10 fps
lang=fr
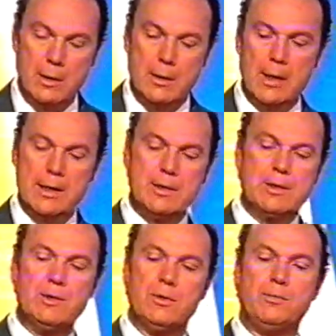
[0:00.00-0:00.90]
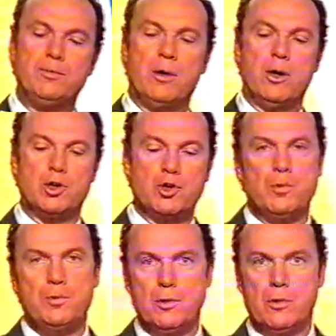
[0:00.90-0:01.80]
question pour un
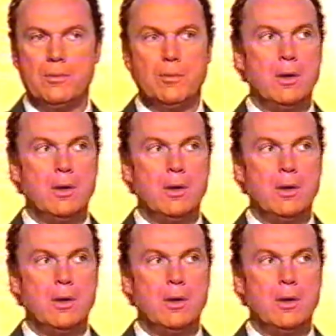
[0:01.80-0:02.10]
champion